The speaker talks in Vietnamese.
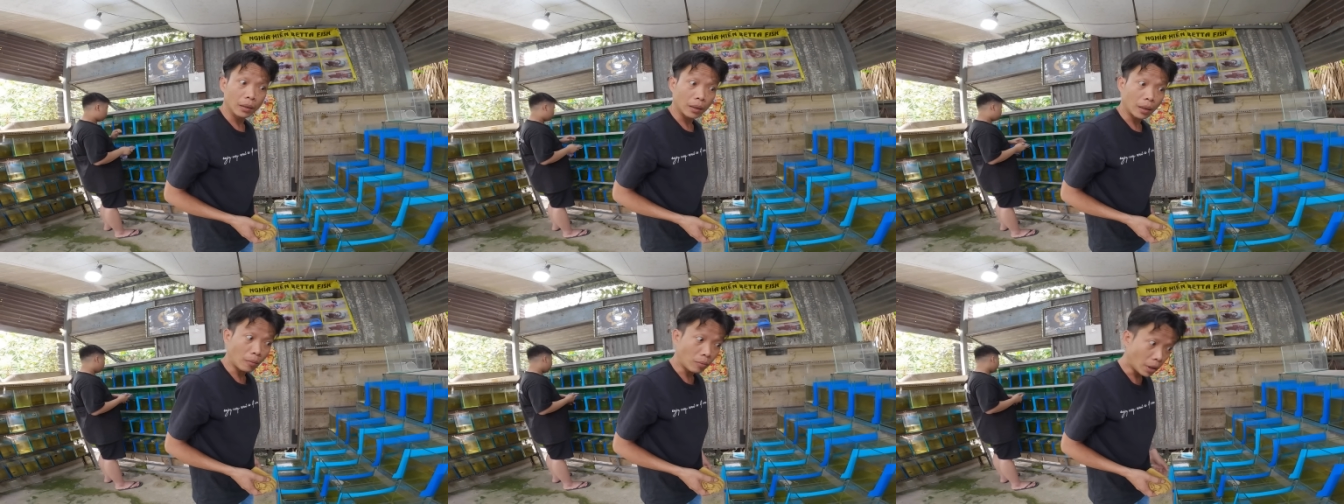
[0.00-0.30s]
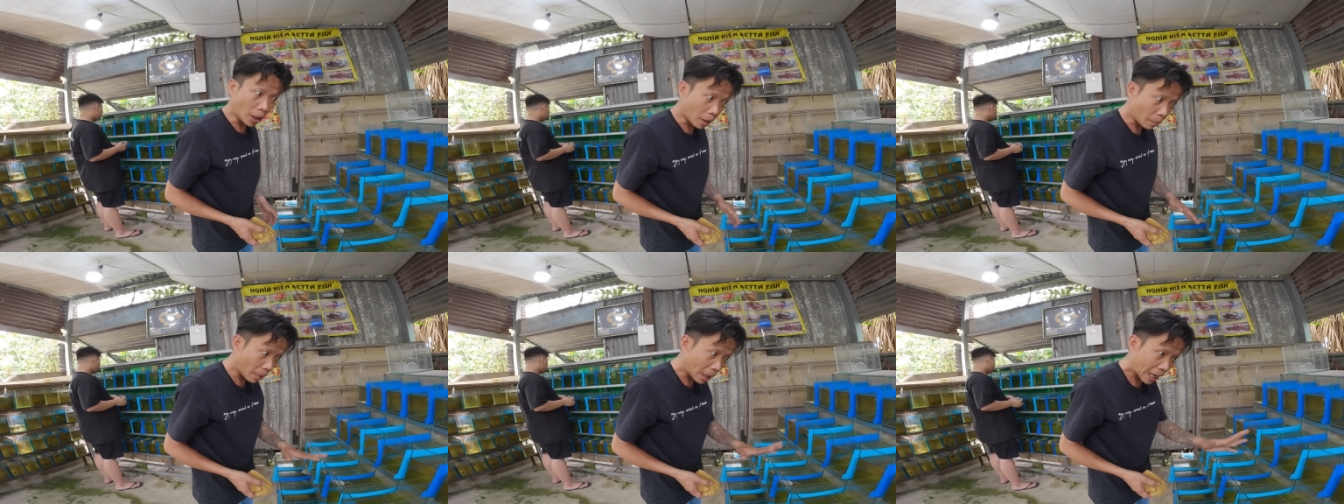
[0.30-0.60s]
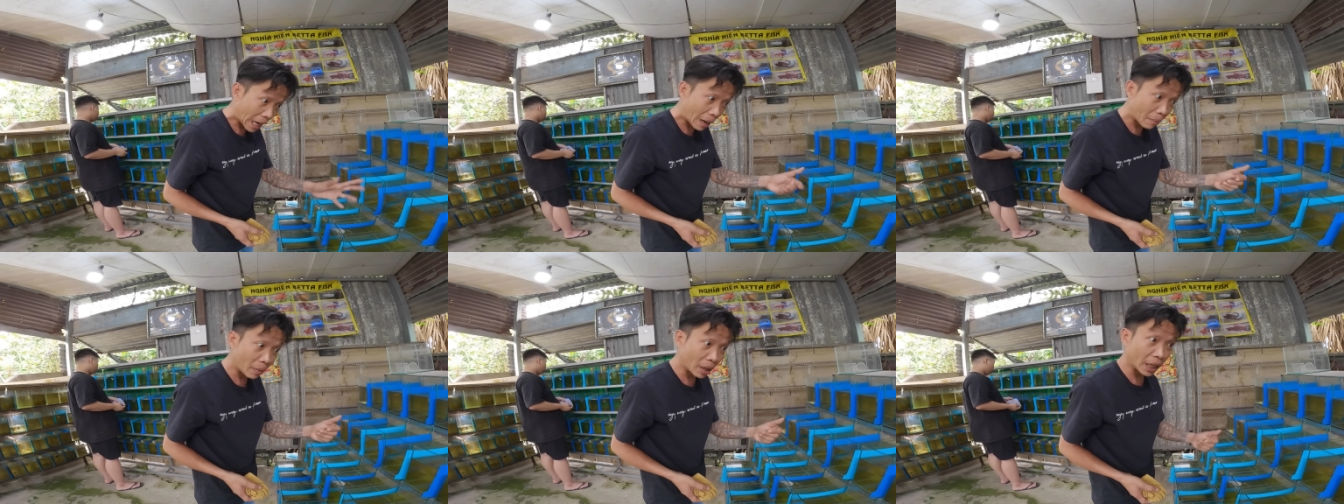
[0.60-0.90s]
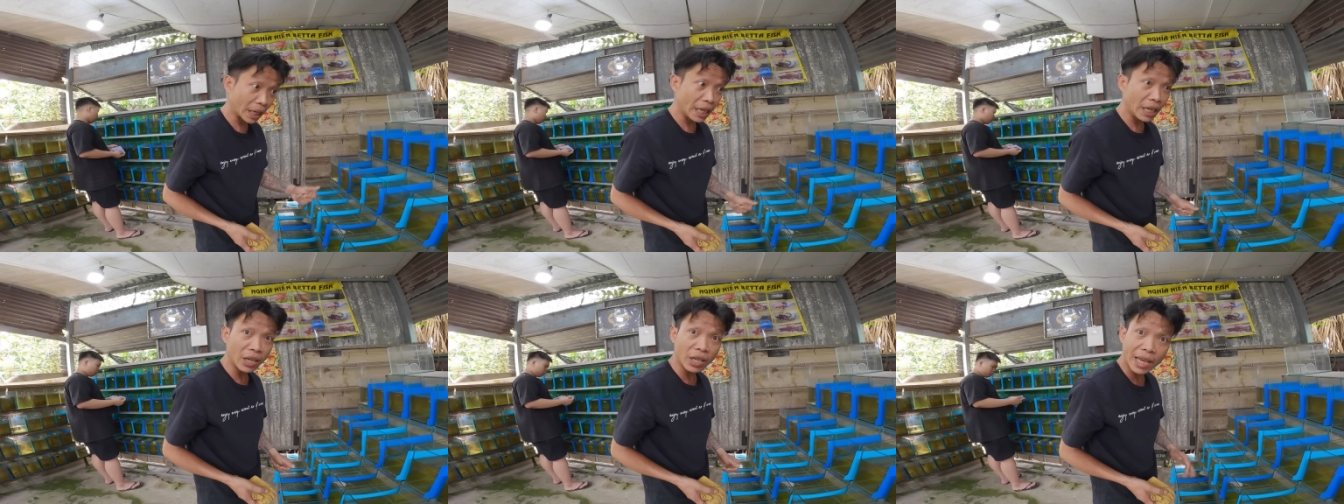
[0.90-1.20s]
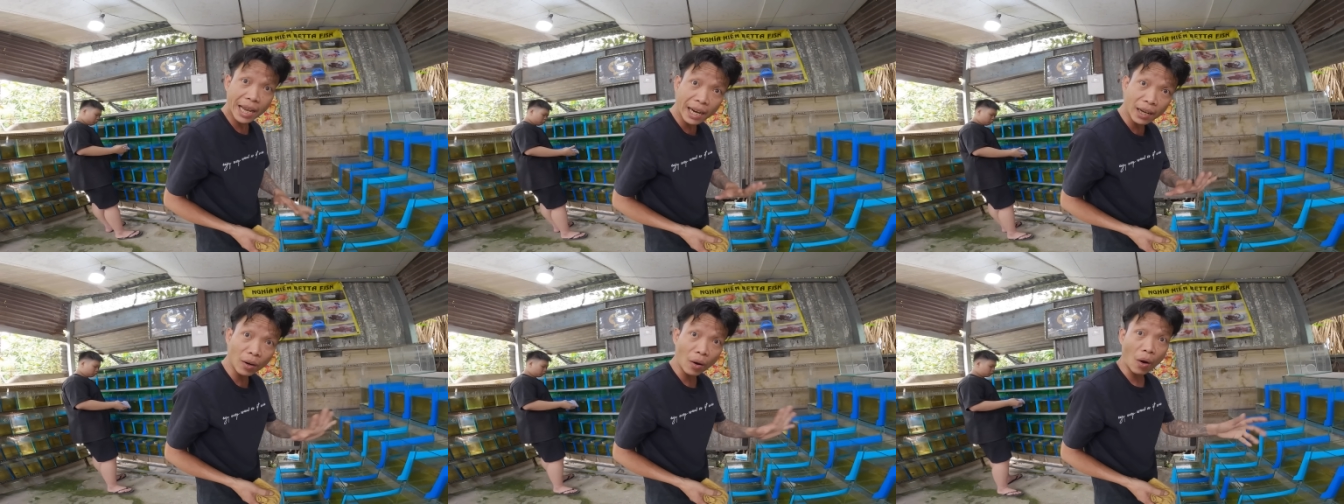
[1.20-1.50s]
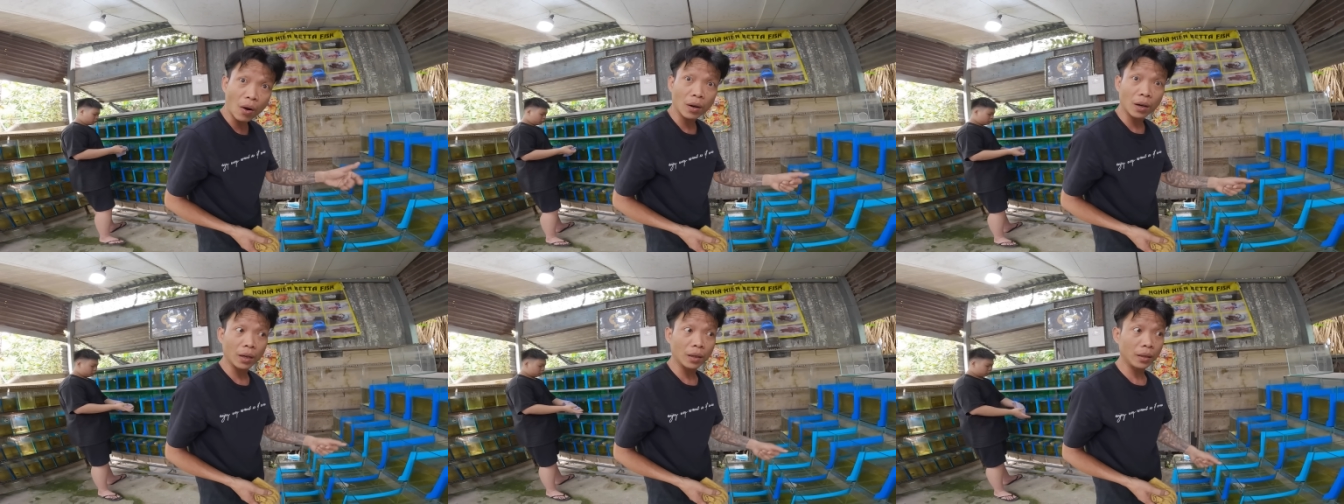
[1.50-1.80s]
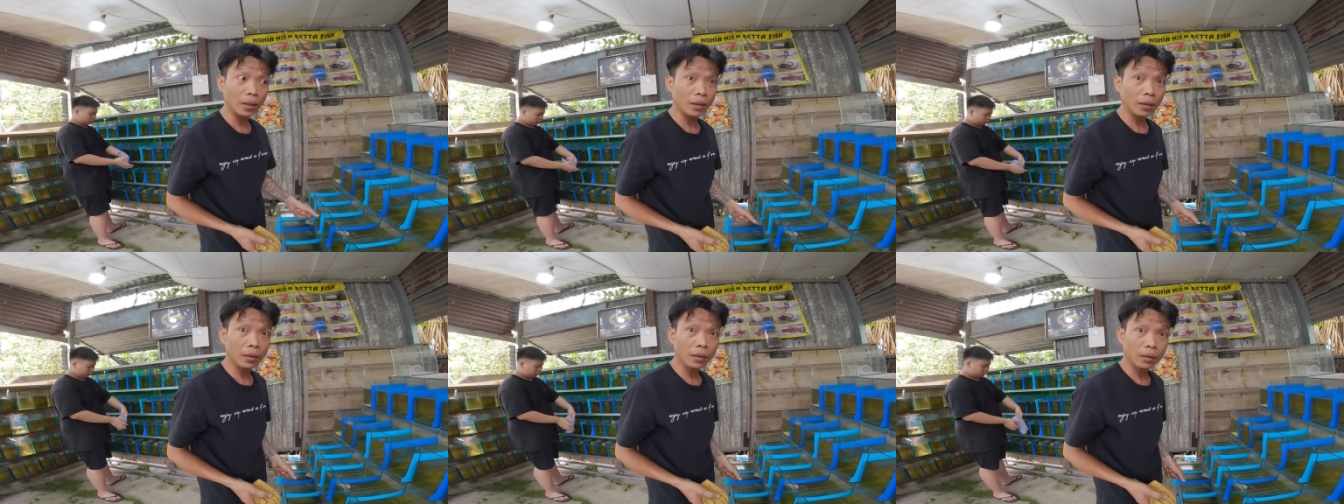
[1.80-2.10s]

công việc mày làm mà nghỉ nó gián đoạn lại